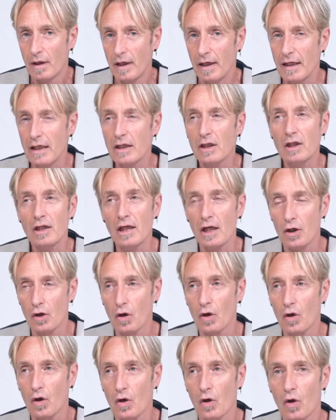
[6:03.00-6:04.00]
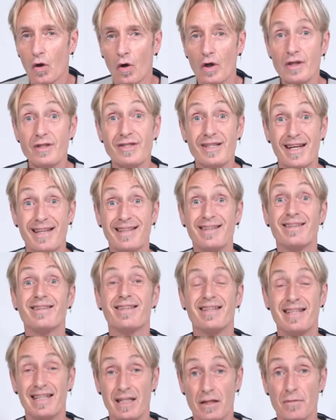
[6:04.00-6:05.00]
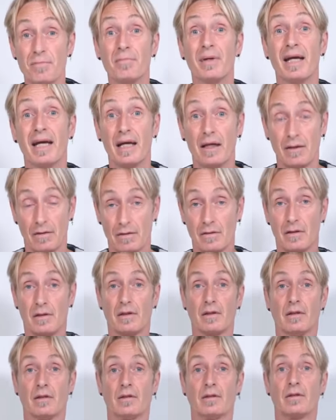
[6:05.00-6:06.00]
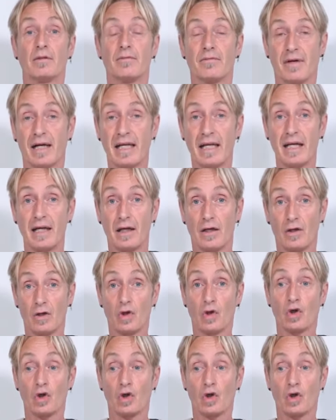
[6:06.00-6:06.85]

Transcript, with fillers: y quiero sentirme, ¿vale?